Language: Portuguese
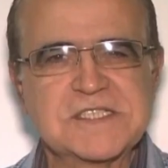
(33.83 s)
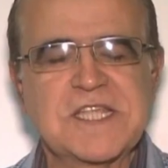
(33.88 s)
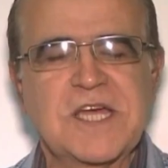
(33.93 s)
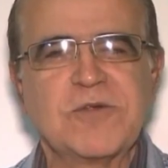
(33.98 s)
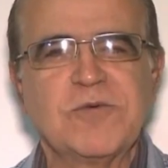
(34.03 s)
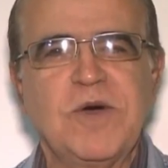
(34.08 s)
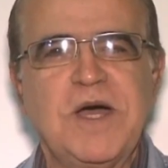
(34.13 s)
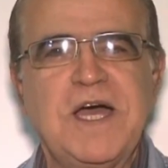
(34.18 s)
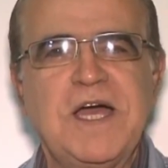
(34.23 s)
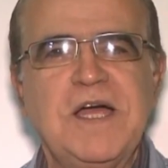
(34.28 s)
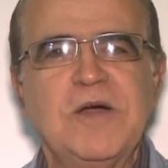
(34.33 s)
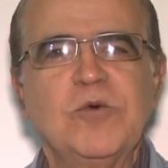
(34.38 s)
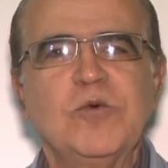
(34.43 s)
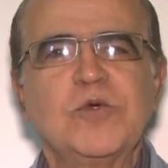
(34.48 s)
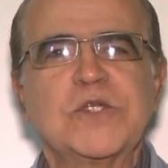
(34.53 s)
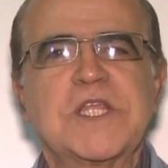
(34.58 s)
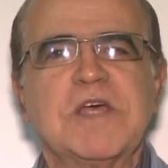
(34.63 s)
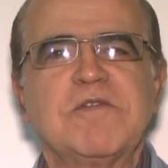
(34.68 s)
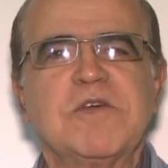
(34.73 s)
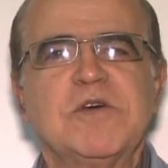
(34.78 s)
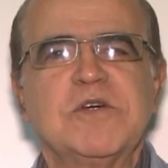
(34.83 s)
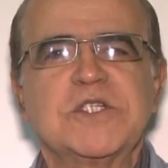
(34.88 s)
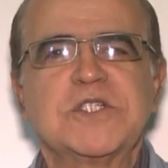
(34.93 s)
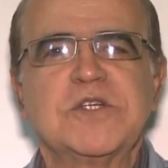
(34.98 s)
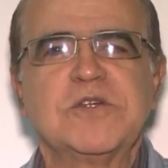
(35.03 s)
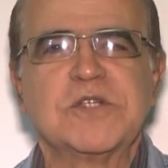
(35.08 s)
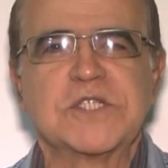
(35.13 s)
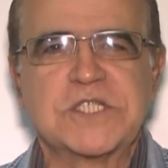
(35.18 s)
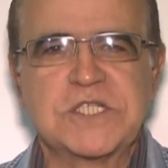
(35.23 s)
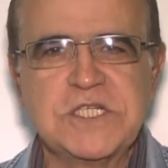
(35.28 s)
Está no ar o TV
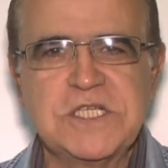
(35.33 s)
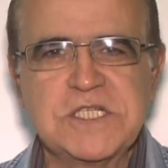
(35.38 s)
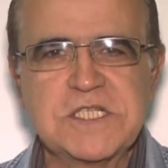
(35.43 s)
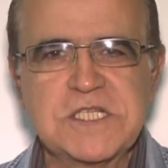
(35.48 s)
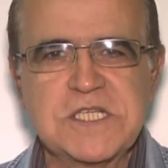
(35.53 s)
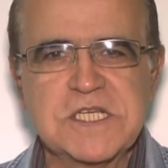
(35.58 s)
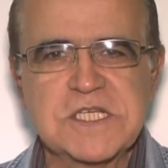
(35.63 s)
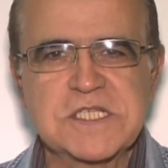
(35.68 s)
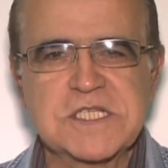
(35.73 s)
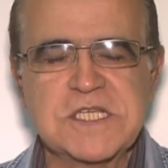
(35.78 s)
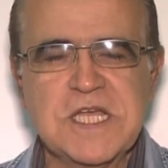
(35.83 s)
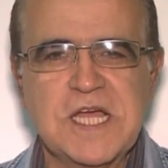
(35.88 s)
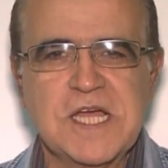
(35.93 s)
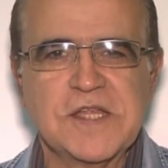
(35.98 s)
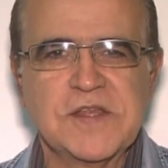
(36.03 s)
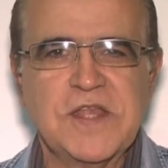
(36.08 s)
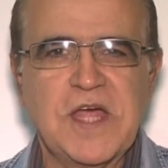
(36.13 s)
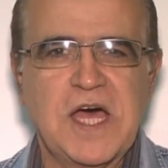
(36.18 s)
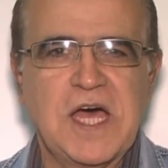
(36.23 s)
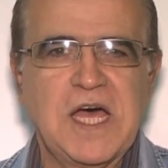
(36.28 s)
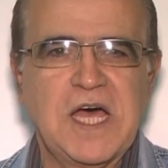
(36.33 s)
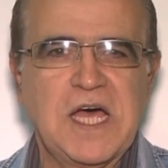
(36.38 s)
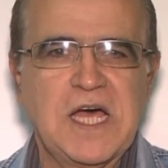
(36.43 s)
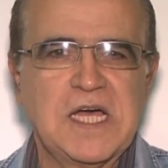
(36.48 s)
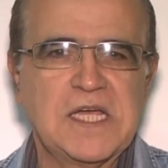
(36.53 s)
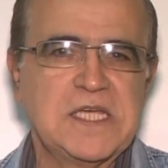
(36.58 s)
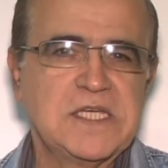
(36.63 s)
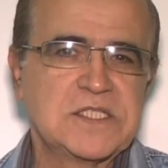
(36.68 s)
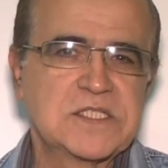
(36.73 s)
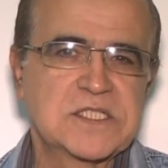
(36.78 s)
Hoje Notícias
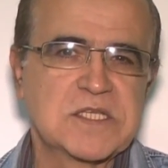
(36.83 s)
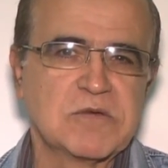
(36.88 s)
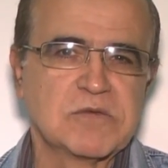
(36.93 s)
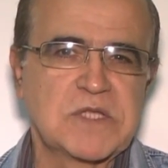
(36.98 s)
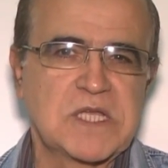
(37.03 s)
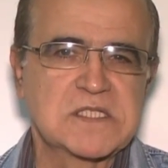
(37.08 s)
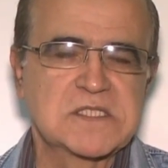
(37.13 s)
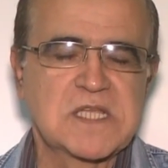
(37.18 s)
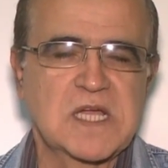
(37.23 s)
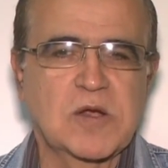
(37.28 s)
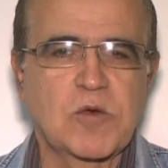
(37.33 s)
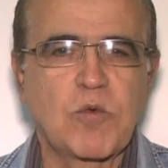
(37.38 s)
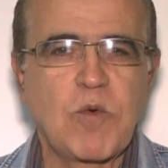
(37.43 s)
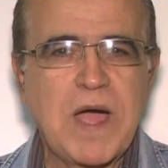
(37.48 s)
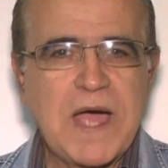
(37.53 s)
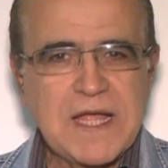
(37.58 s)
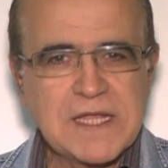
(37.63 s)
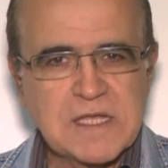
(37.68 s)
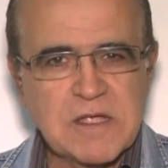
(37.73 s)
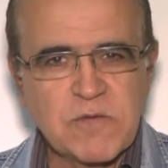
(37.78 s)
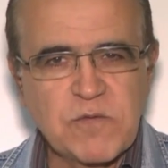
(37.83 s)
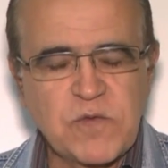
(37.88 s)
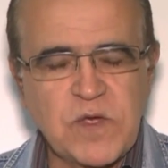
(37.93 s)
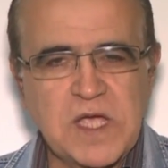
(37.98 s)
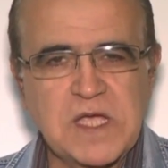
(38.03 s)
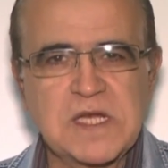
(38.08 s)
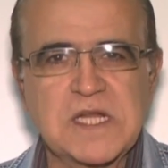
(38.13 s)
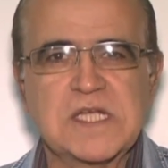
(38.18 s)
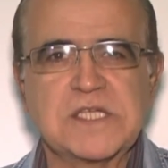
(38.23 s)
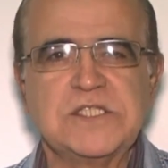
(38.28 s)
da edição desta
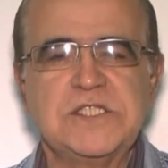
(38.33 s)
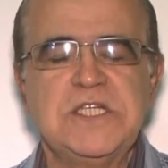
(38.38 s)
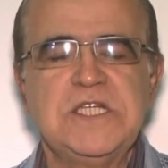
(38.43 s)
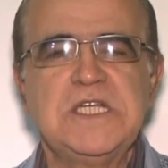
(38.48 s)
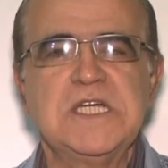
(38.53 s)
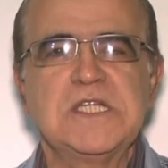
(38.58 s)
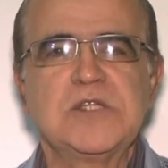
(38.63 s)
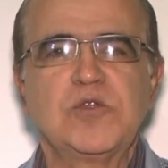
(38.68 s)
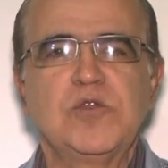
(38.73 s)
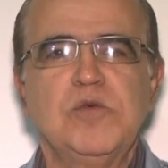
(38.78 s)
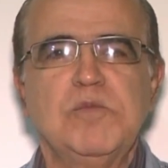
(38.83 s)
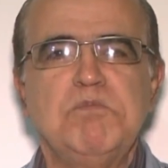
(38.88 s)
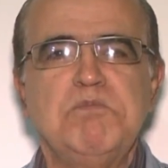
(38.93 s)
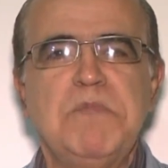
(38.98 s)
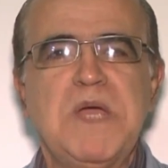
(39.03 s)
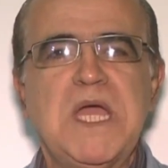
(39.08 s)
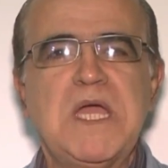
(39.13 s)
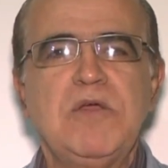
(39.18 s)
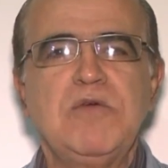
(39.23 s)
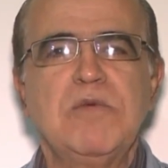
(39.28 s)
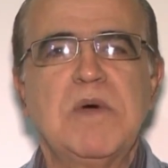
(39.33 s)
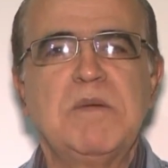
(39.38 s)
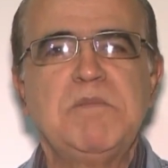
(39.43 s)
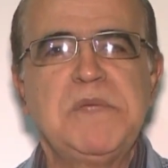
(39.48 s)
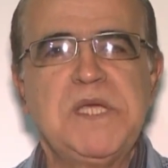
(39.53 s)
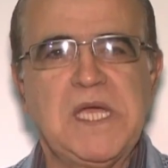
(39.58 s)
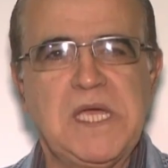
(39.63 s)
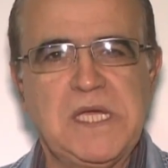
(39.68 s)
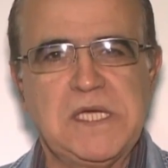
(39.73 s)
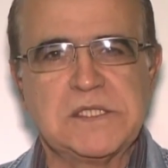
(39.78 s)
quarta-feira, dia do meio
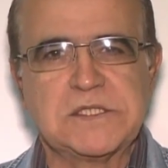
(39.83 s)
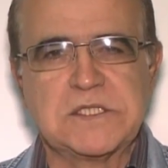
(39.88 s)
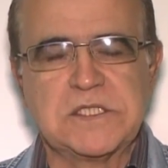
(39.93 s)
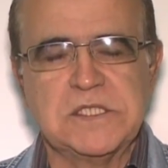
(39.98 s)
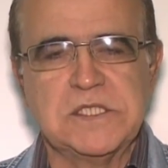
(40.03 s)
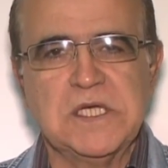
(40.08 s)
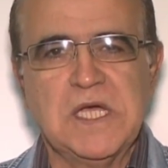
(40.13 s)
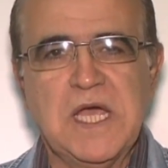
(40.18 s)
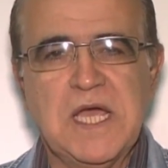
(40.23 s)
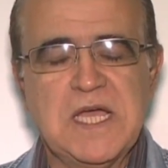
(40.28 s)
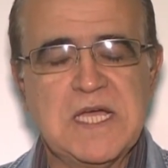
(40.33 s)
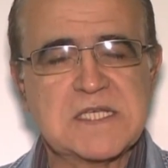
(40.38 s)
ambiente.